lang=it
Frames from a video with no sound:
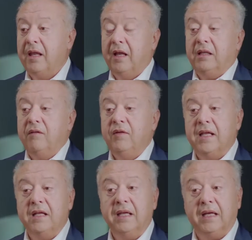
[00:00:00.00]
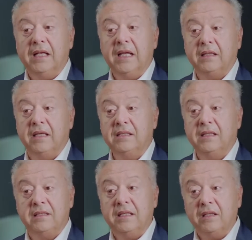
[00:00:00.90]
ed è evidente che gli
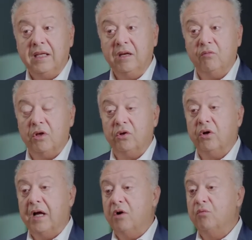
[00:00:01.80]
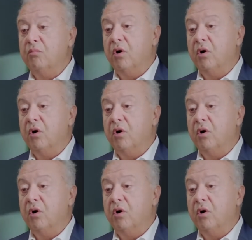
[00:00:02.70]
artisti si adeguano a un